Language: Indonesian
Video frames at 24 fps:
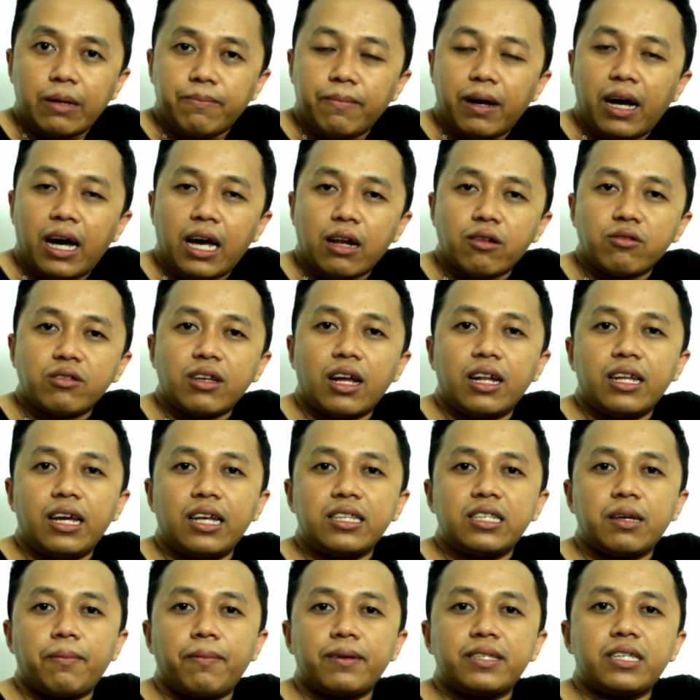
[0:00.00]
tanpa harus
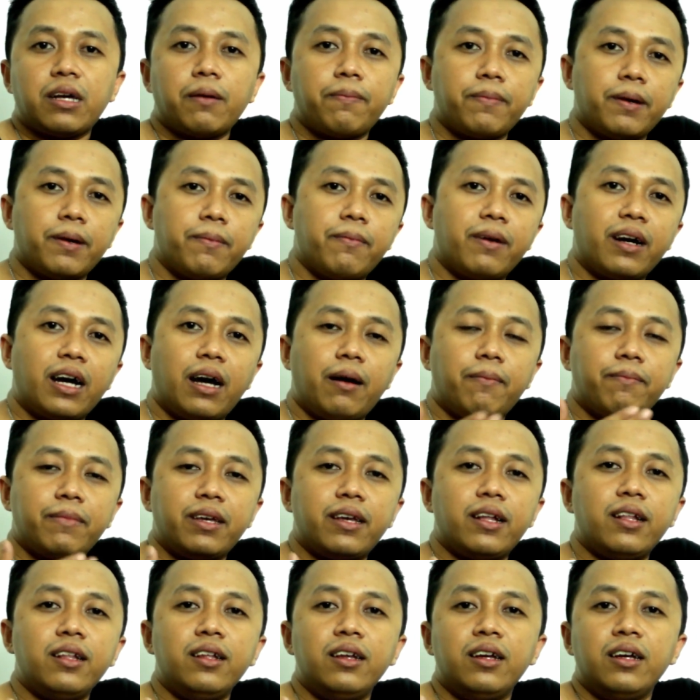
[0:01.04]
kalian capek-capek
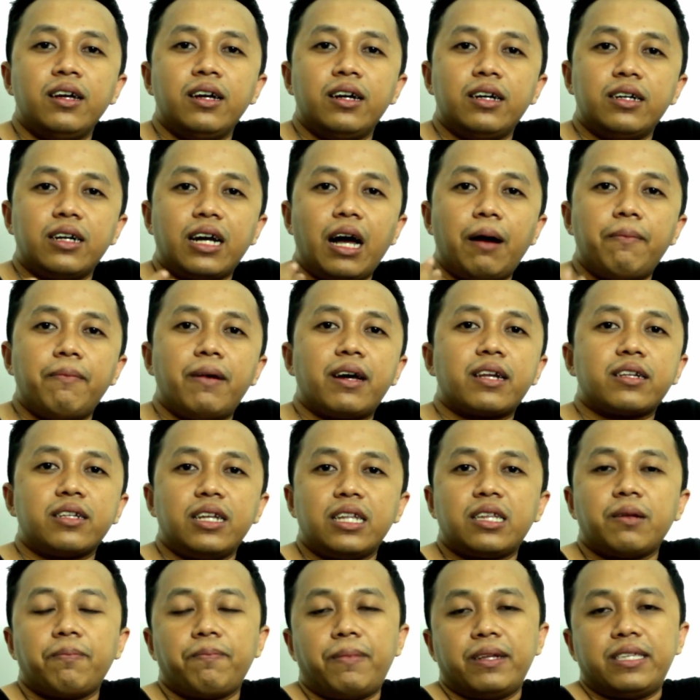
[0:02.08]
mengambil gambar
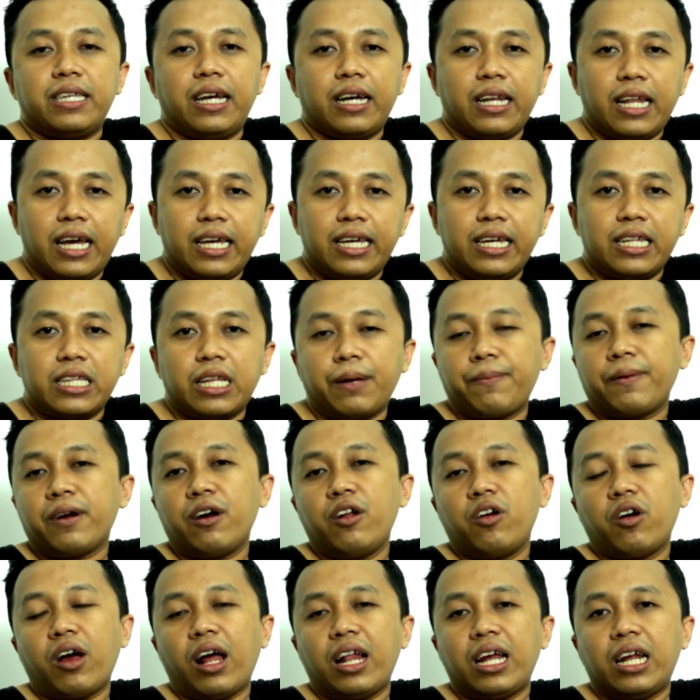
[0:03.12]
di tempat yang lain tapi
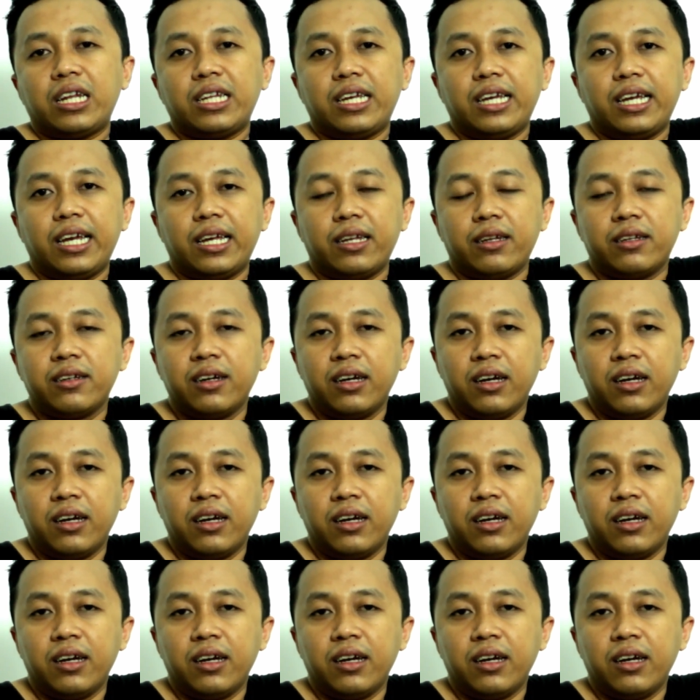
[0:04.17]
kalau kalian ingin